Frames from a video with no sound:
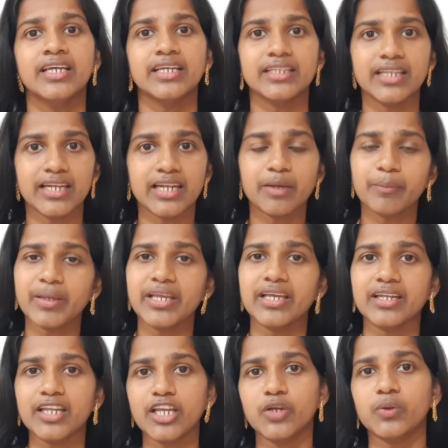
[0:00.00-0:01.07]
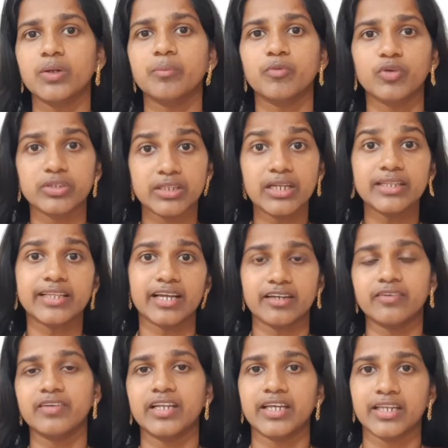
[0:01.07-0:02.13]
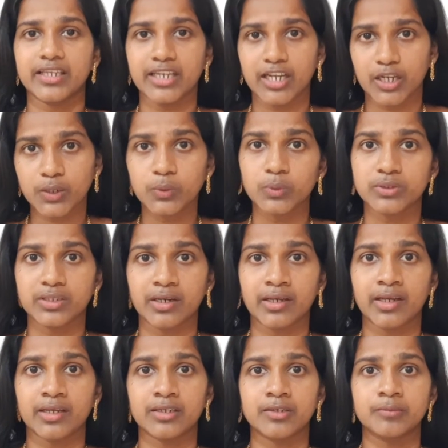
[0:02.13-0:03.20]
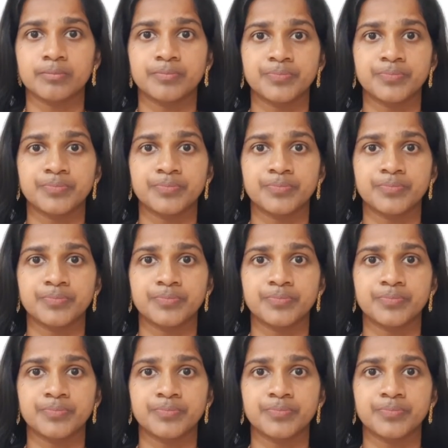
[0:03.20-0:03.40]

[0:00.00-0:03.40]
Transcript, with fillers: இதெல்லாமே என்ஐயோட முதல் தகவல் அறிக்கையில் கொடுத்துருக்காங்க